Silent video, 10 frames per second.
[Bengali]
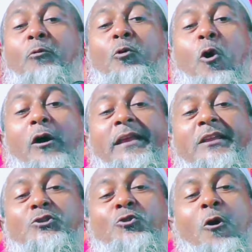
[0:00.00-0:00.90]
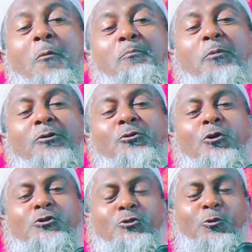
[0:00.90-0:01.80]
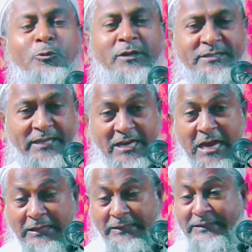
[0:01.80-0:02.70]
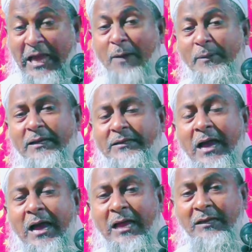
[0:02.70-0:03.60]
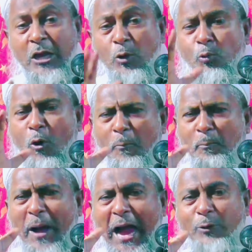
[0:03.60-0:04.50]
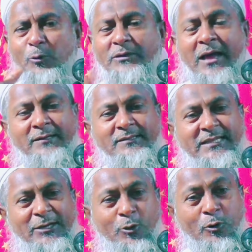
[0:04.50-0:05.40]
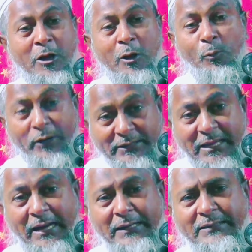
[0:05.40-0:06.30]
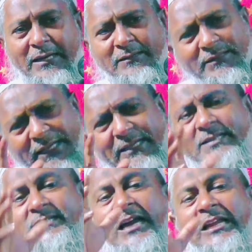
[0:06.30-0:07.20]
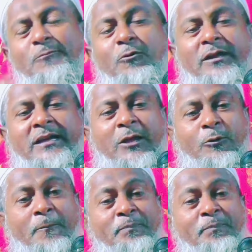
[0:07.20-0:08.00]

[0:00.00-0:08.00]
ঘরের সম্পদ নষ্ট করেছি দামি ধান খুব ভালো ধান ছিল ওই ধানটা দেখে যান ভরে গেল